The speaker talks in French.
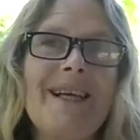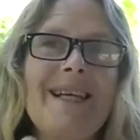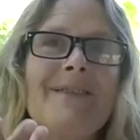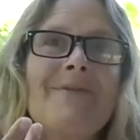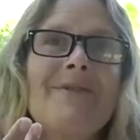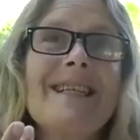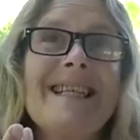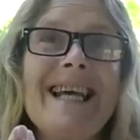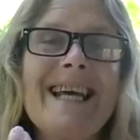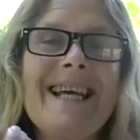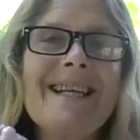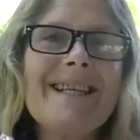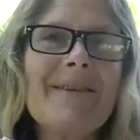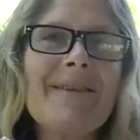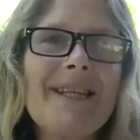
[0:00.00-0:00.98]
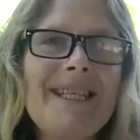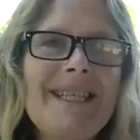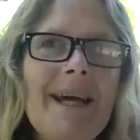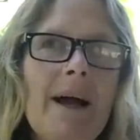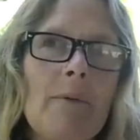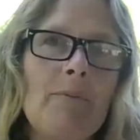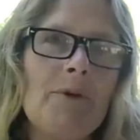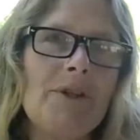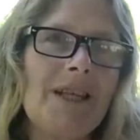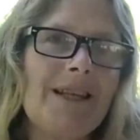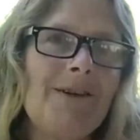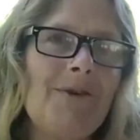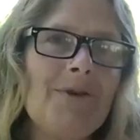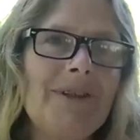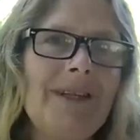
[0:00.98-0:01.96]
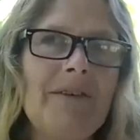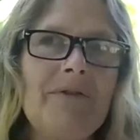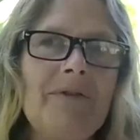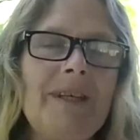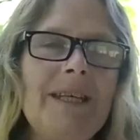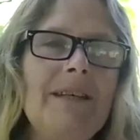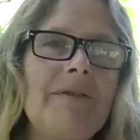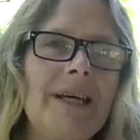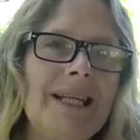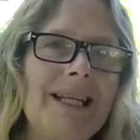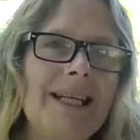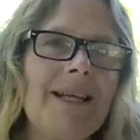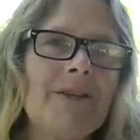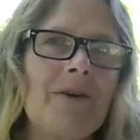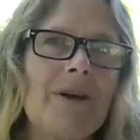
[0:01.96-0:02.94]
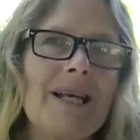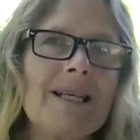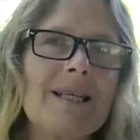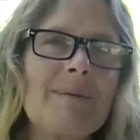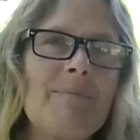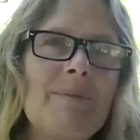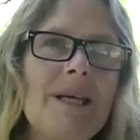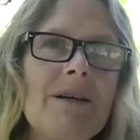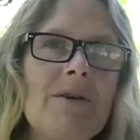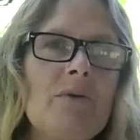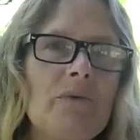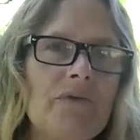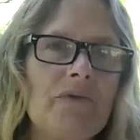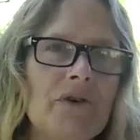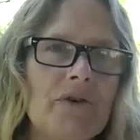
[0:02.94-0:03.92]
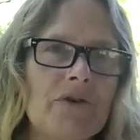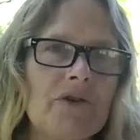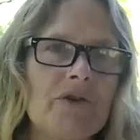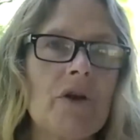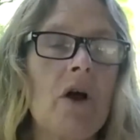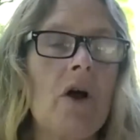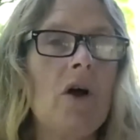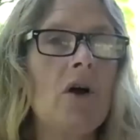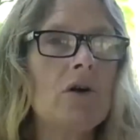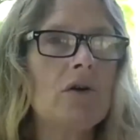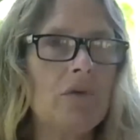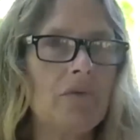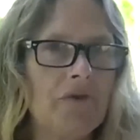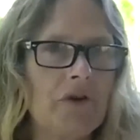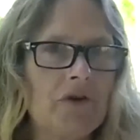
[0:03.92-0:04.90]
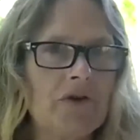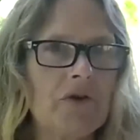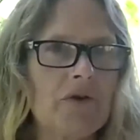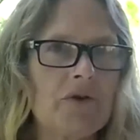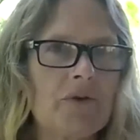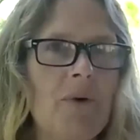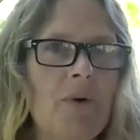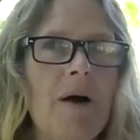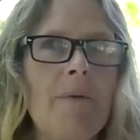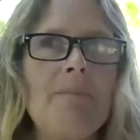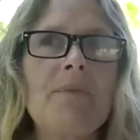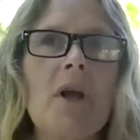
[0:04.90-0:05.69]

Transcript: Et donc, ça va dire peut-être le défi, va être là dans l'aspect confiance, confiance en soi,